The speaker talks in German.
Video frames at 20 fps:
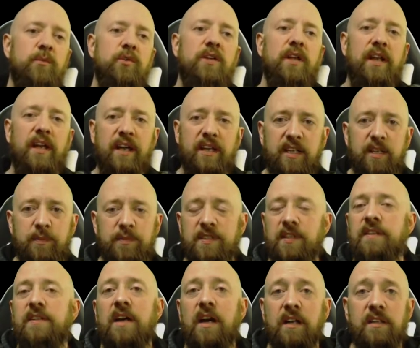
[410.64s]
und danach gibt es
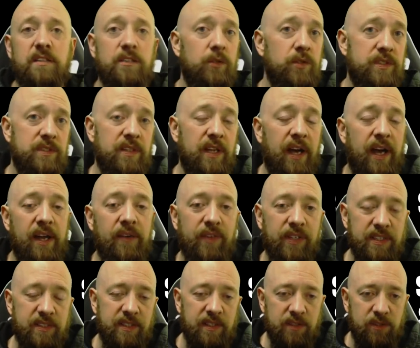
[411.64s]
dann Dark Souls 3, wenn
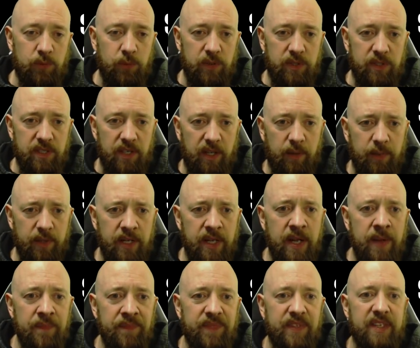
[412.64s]
ich das durch habe.
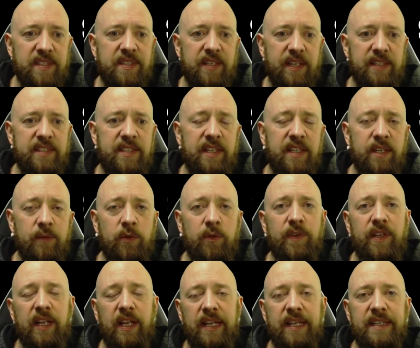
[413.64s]
Das Resident Evil
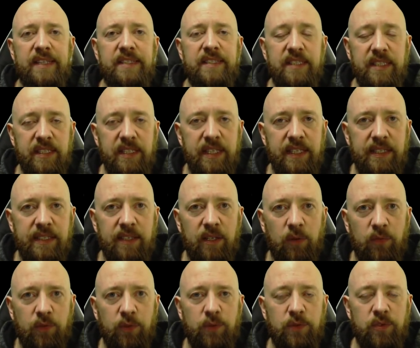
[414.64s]
wird allerdings nicht
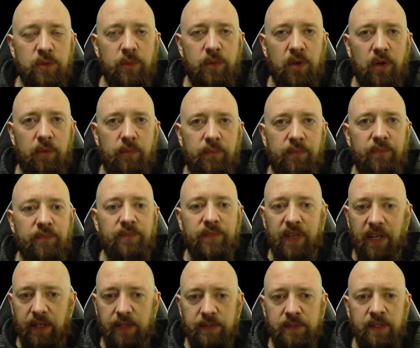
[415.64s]
auf YouTube kommen.
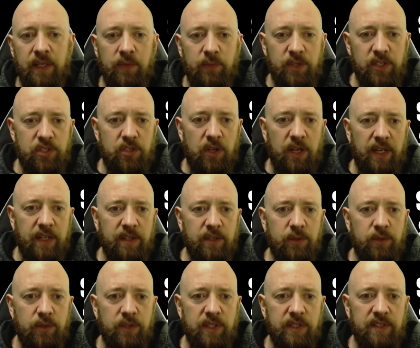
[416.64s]
Ja? Wie ich schon
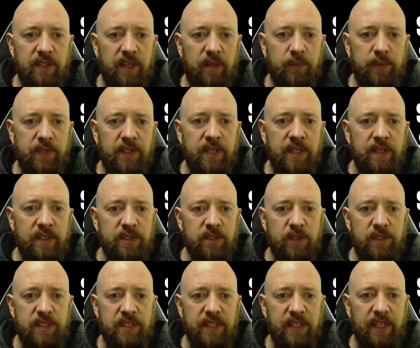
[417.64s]
angekündigt habe,
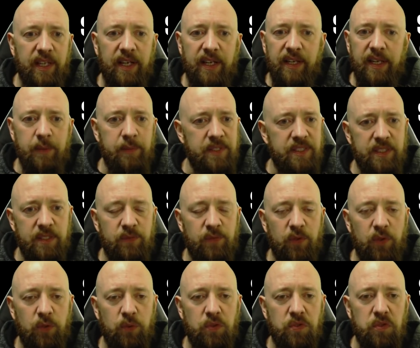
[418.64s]
solche Dinge nehme ich nicht für
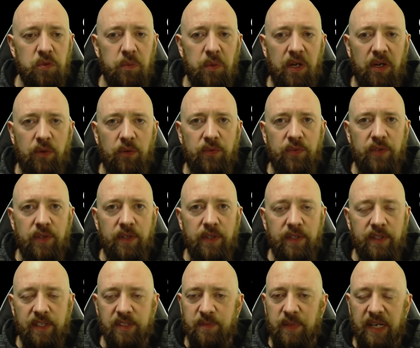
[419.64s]
YouTube auf.
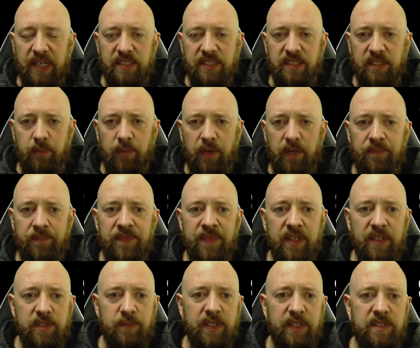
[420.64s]
Das mache ich nimmer.
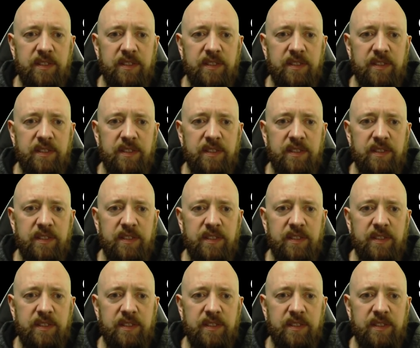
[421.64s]
Ich mache